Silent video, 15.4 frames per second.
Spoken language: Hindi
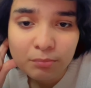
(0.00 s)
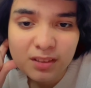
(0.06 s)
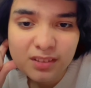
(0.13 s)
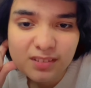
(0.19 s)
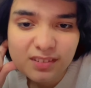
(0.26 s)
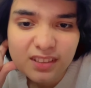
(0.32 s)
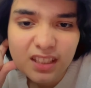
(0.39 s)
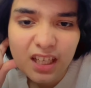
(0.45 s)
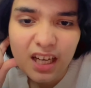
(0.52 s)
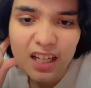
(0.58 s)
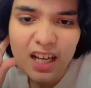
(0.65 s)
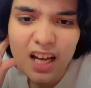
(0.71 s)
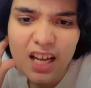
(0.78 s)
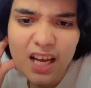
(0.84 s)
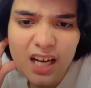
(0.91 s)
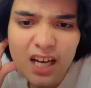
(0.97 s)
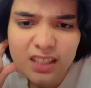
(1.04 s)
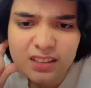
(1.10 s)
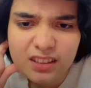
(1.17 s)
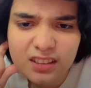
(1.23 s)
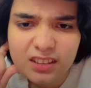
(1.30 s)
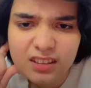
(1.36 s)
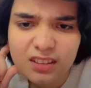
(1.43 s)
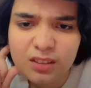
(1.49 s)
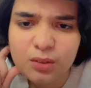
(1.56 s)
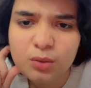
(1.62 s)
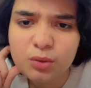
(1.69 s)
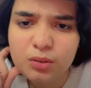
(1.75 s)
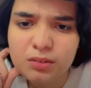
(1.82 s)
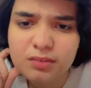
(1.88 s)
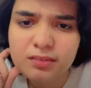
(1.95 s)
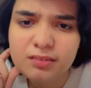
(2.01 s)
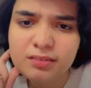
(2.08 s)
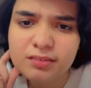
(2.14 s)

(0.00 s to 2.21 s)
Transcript: हमने सिखाया है आरजी दीदी को